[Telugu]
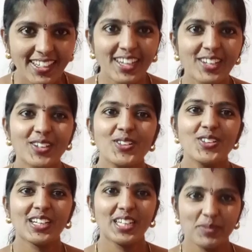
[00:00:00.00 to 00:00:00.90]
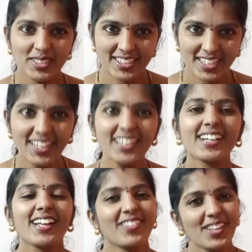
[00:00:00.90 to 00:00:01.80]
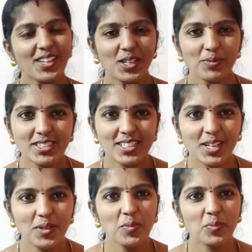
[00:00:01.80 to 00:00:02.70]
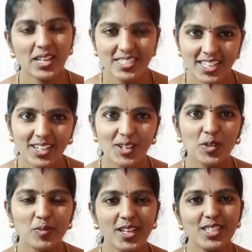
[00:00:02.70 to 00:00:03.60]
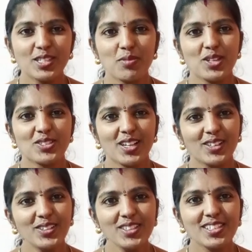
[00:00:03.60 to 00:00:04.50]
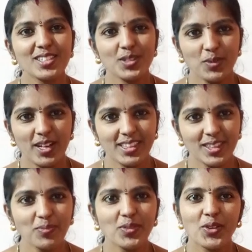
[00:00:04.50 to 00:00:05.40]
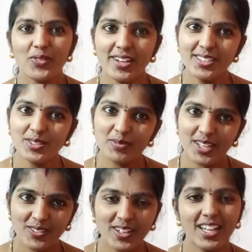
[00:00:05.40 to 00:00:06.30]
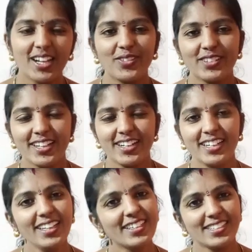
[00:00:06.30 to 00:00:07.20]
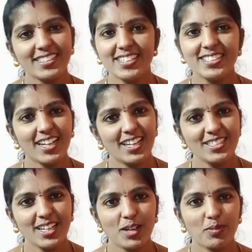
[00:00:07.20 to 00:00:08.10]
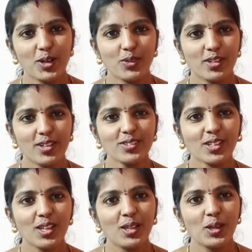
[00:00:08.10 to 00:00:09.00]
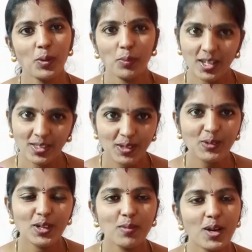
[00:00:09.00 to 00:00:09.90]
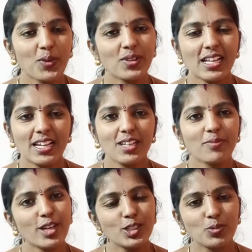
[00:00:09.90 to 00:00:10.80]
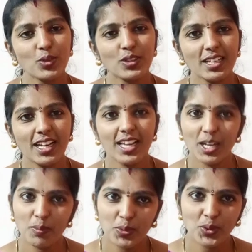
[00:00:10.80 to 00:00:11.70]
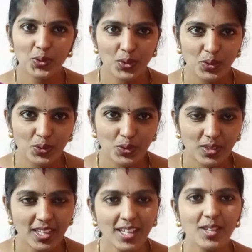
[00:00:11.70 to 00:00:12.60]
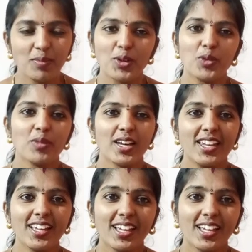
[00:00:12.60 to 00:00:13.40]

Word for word: హలో నమస్తే అందరికీ నమస్కారం మన ఛానల్ కుమారి సబ్రిజులకు స్వాగతం ఫ్రెండ్స్ మీరందరూ ఎలా ఉన్నారండి నేనైతే చాలా చాలా బాగున్నాను మీరందరూ కూడా బాగుండాలని మనస్ఫూర్తిగా ఎల్లప్పుడూ కోరుకుంటుంది మీ కుమారి